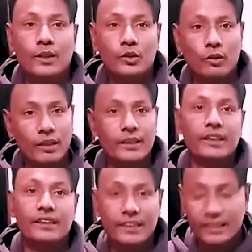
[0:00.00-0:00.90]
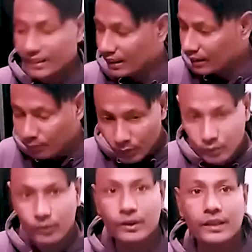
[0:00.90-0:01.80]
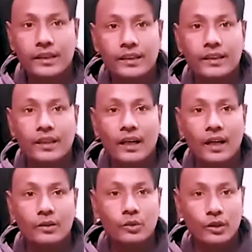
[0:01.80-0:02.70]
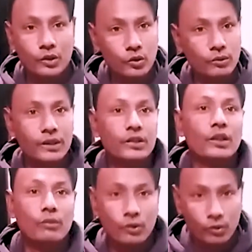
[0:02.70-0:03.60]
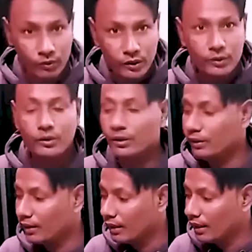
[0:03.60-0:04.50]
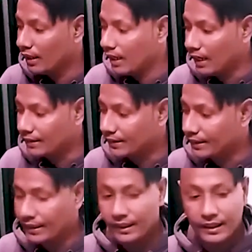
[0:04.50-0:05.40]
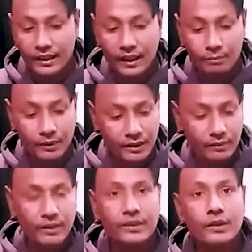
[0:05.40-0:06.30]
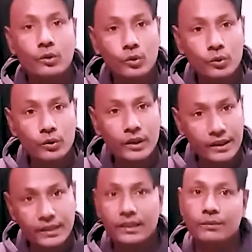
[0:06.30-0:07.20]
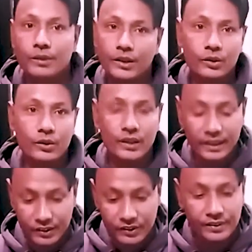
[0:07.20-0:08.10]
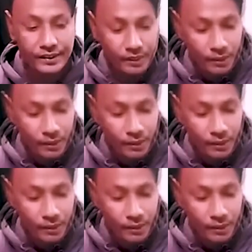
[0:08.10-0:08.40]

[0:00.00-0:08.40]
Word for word: সবাইকে রিজেন্ট হেয়ারের পক্ষ থেকে আন্তরিক শুভেচ্ছা এবং অভিনন্দন আজকে আপনাদের মাঝে নতুন একটি ভিডিও নিয়ে এসছি